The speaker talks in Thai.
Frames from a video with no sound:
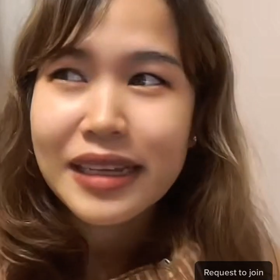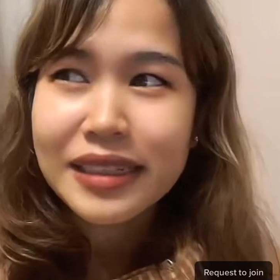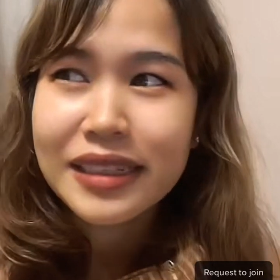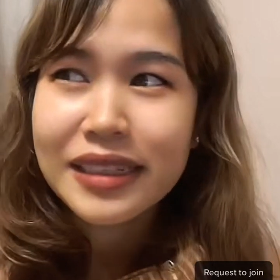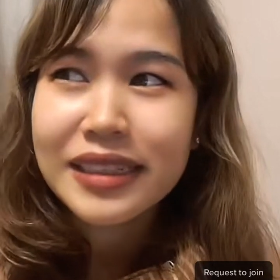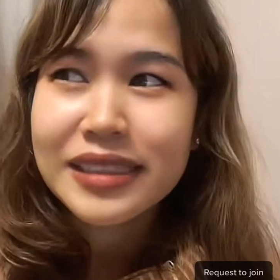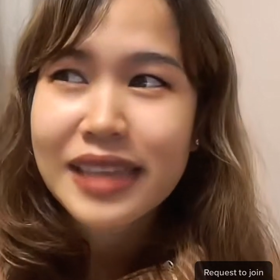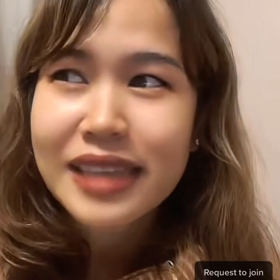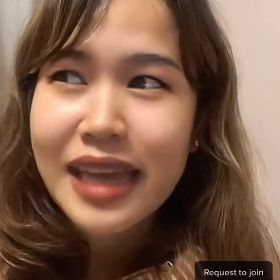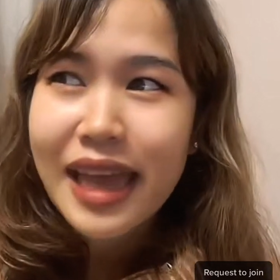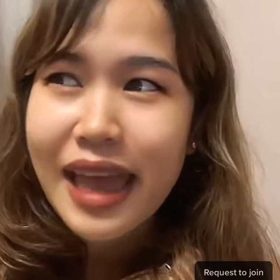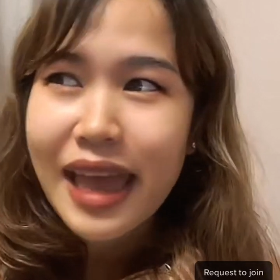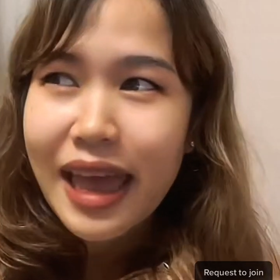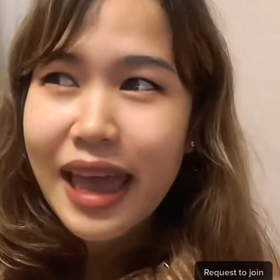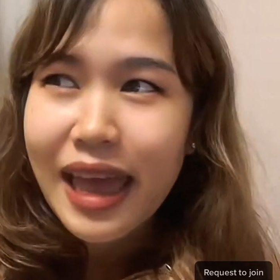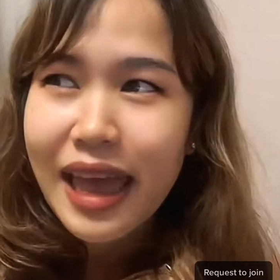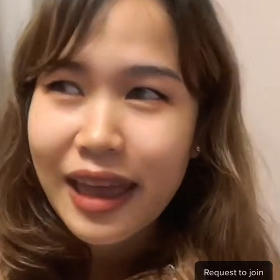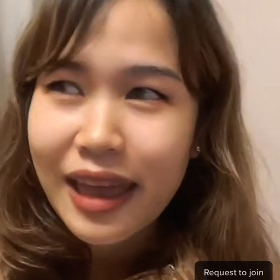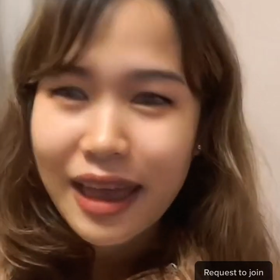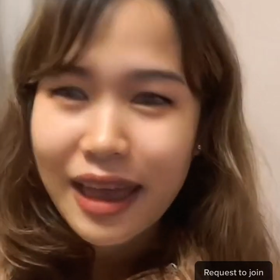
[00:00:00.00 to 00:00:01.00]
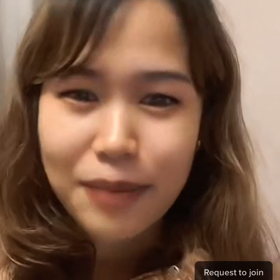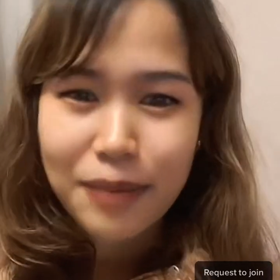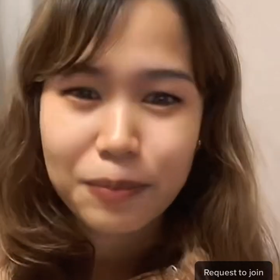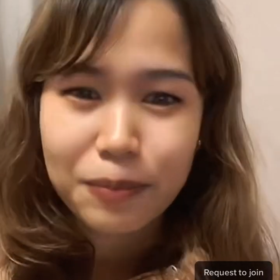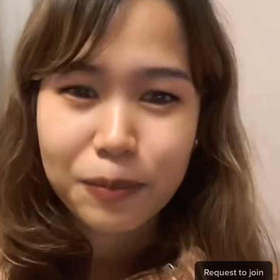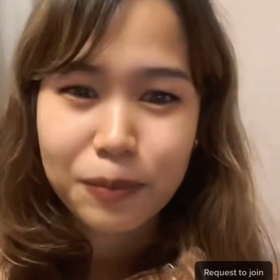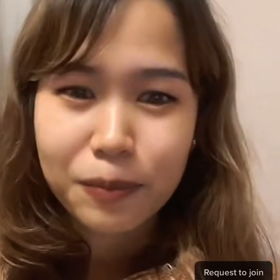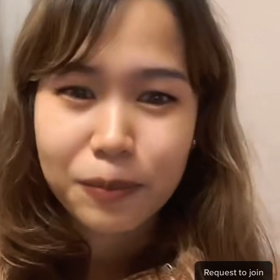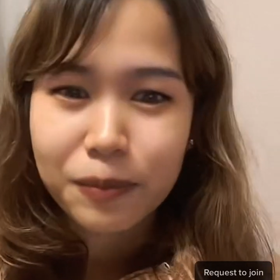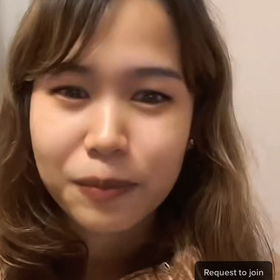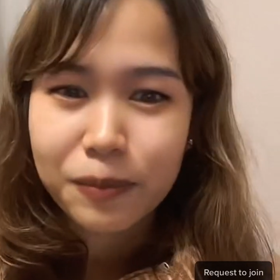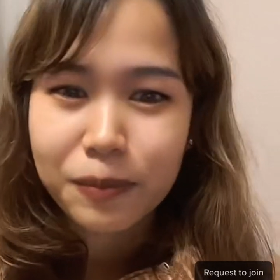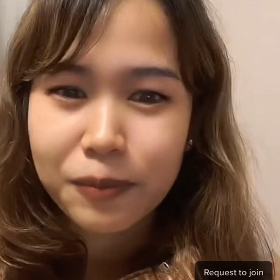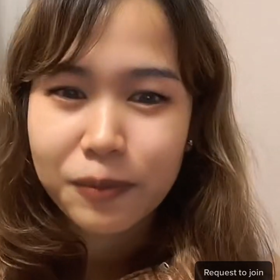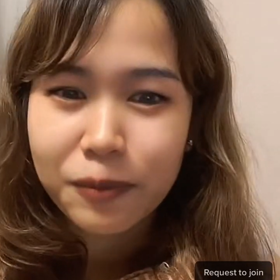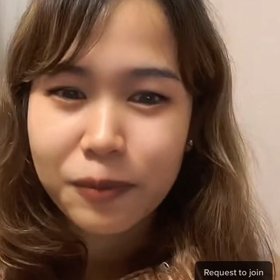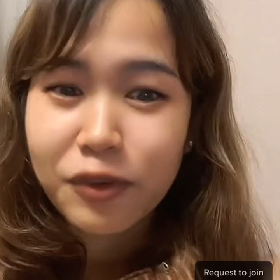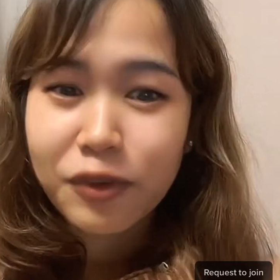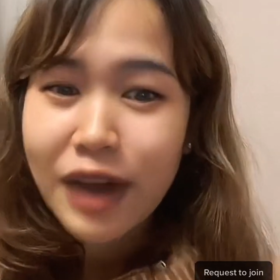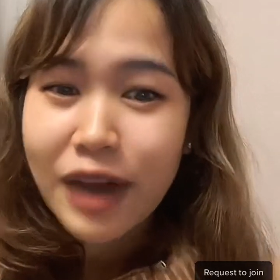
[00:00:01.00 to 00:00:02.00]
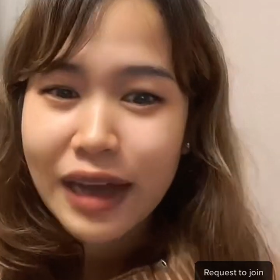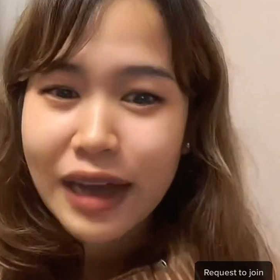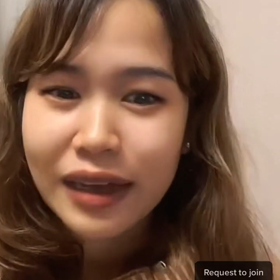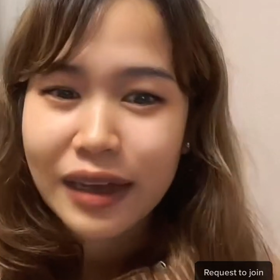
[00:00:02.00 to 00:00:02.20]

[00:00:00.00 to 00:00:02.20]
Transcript: ที่จะแอบฟัง